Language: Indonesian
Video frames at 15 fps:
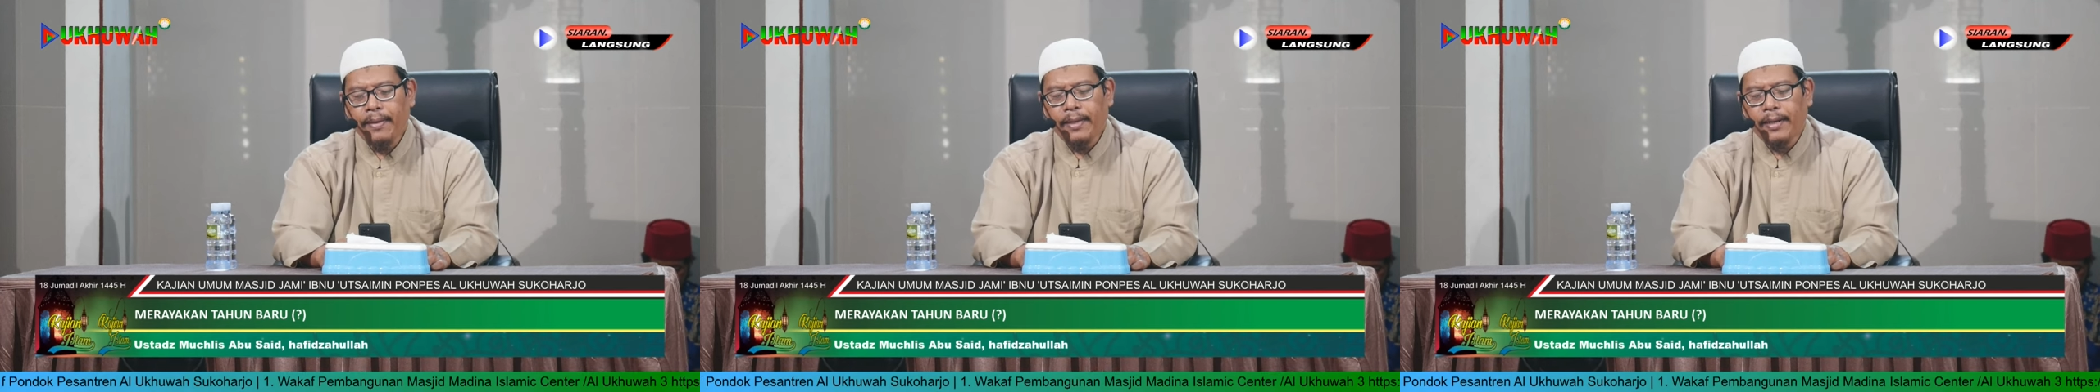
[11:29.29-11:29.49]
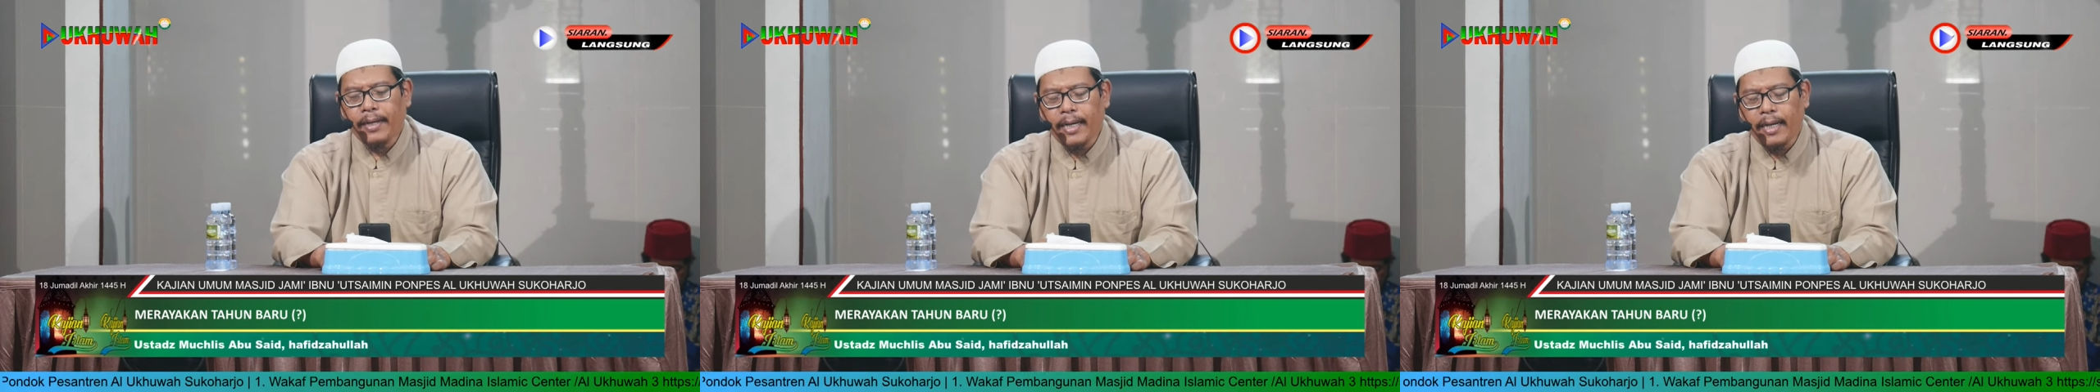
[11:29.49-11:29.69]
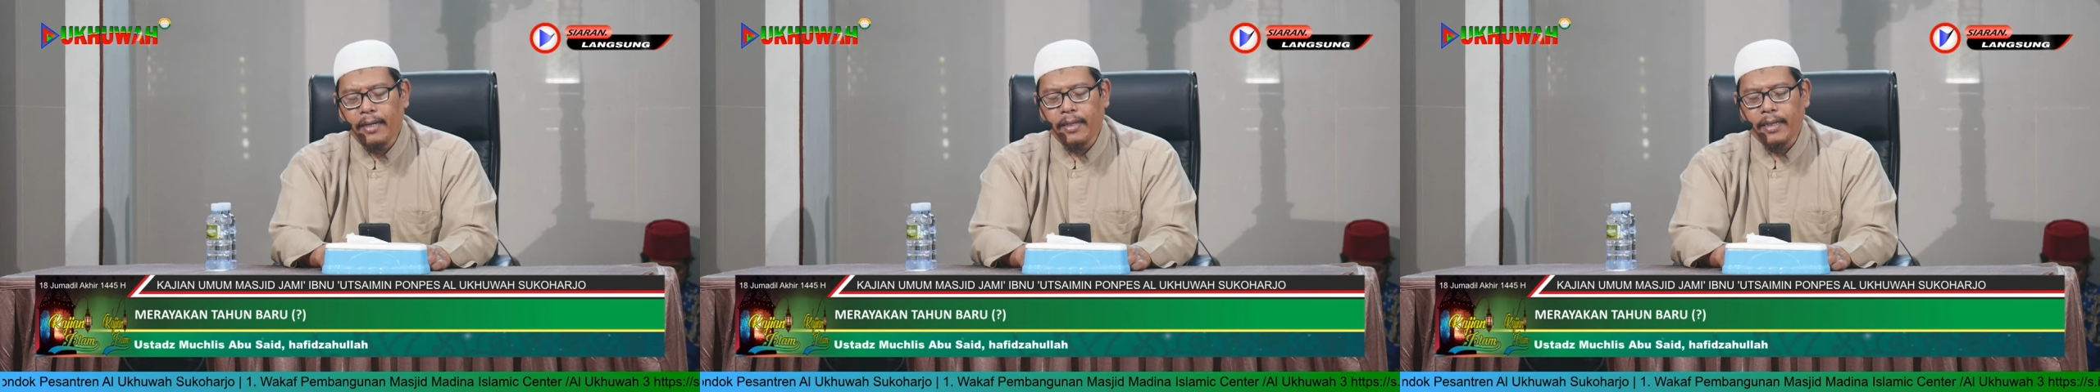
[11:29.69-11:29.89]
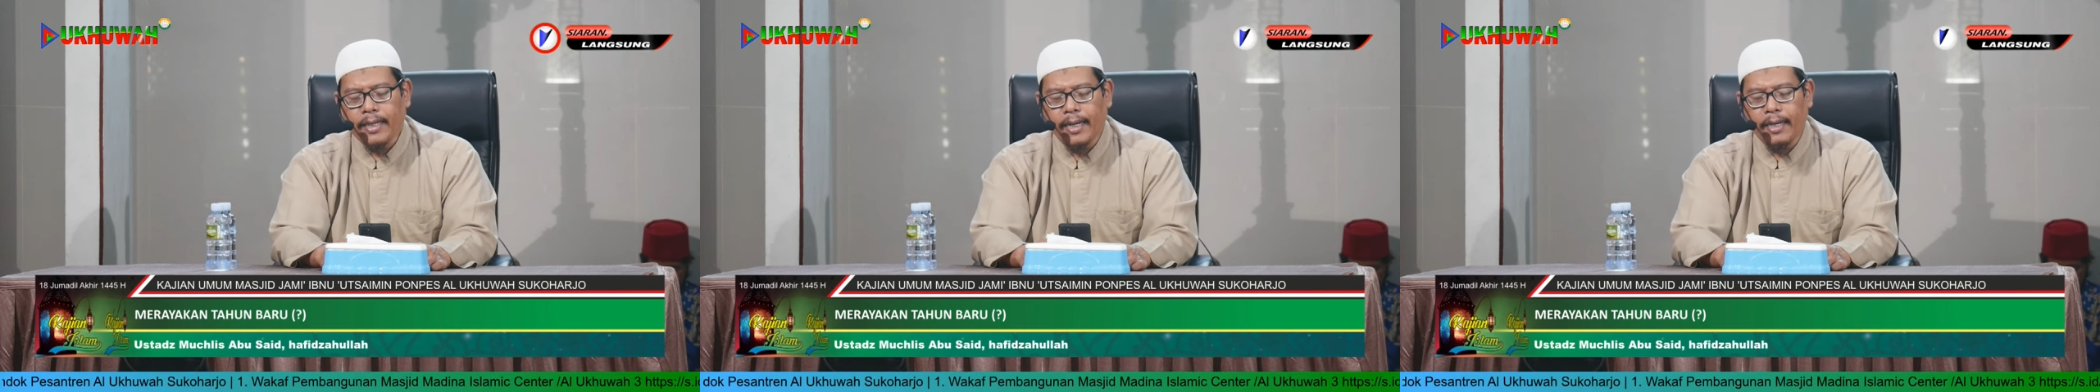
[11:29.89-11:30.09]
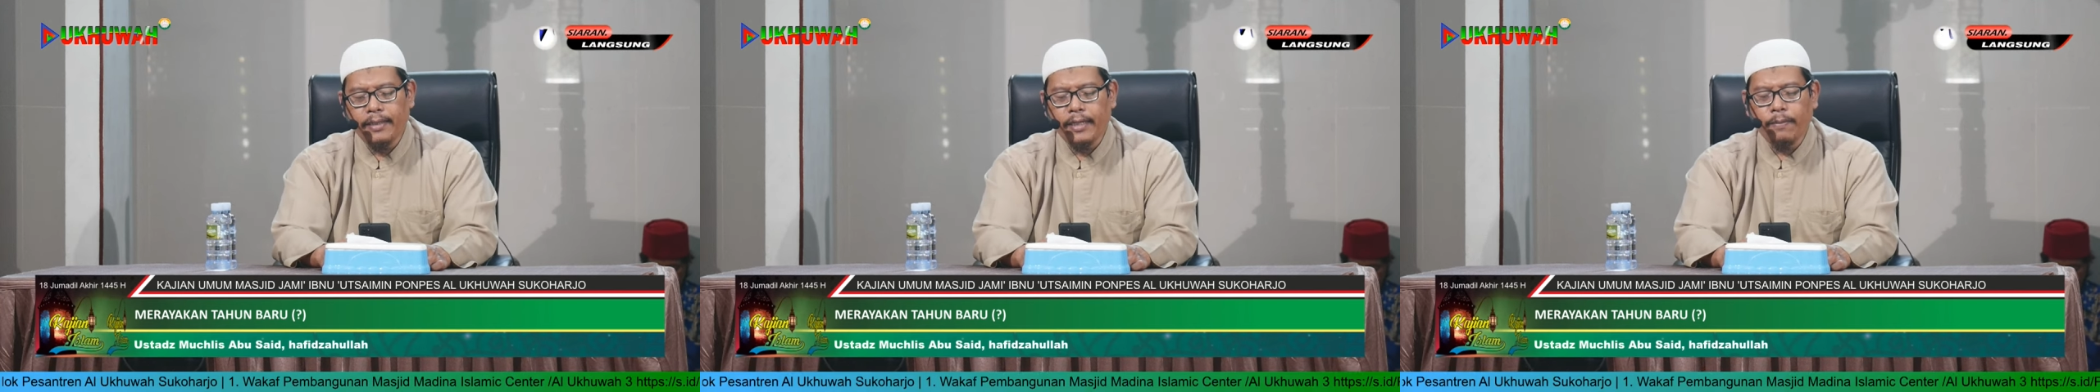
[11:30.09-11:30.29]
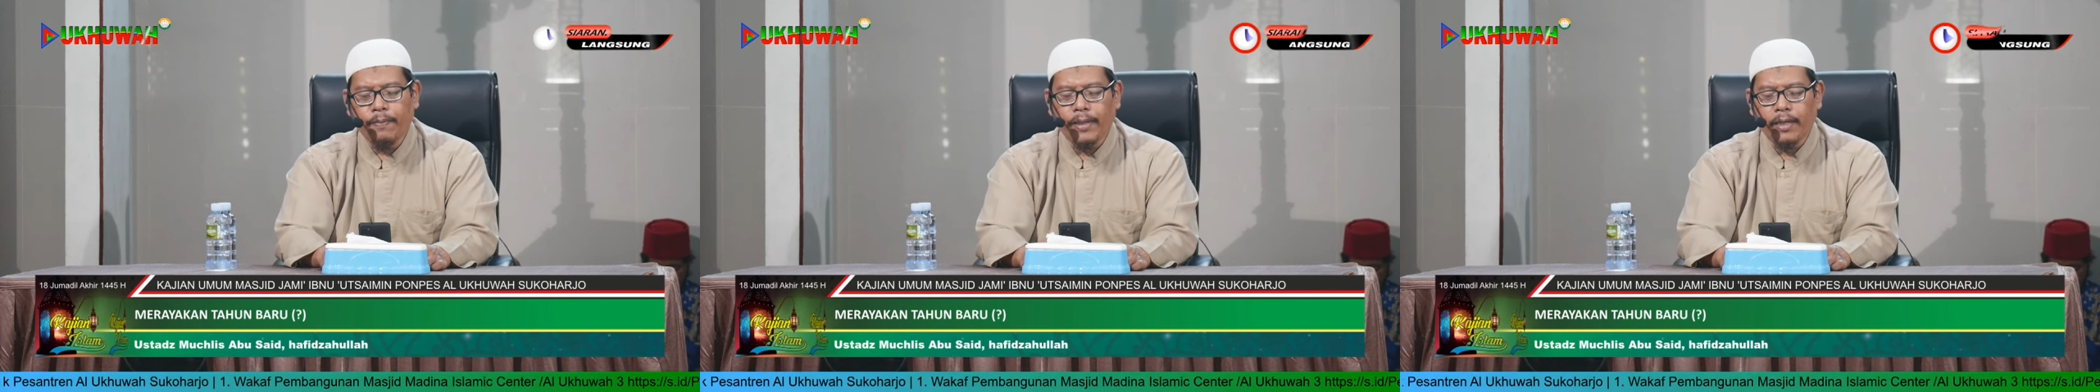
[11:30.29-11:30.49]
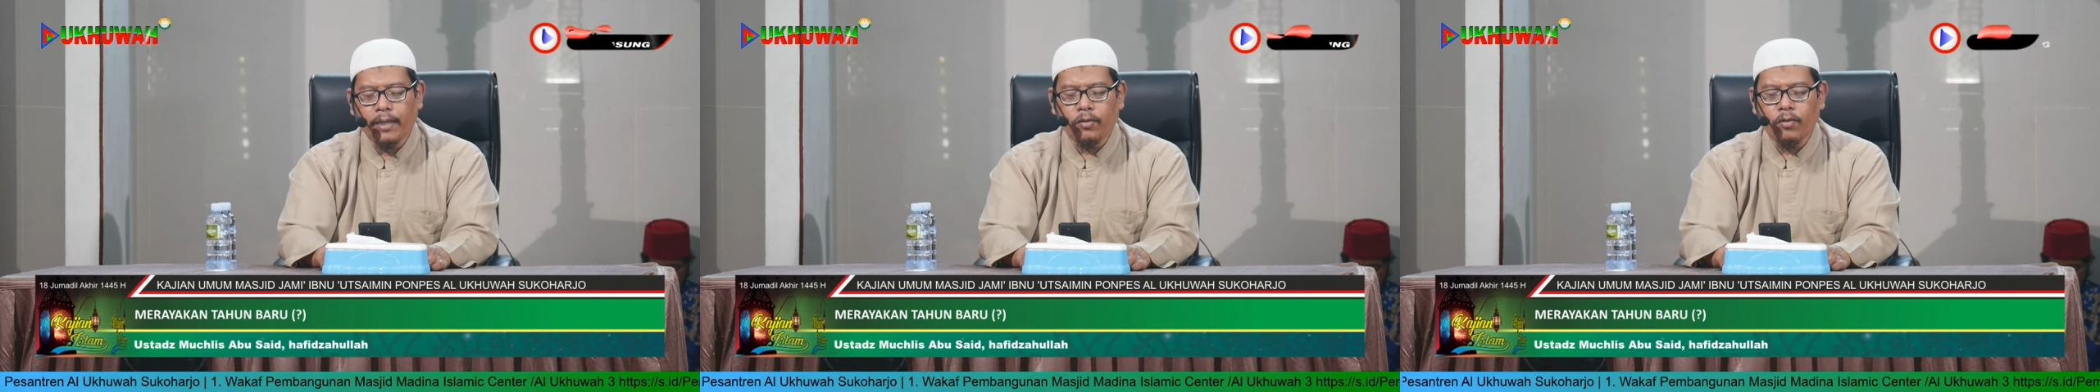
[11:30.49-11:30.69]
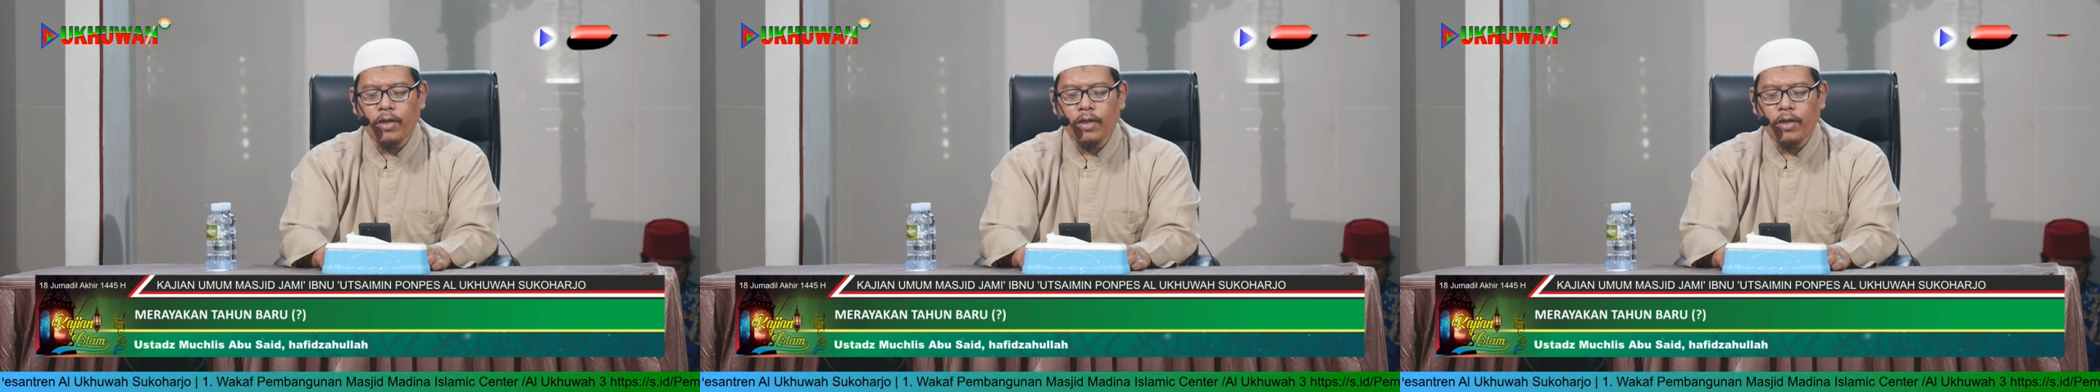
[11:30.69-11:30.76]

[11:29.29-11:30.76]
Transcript: rekan-rekan dan para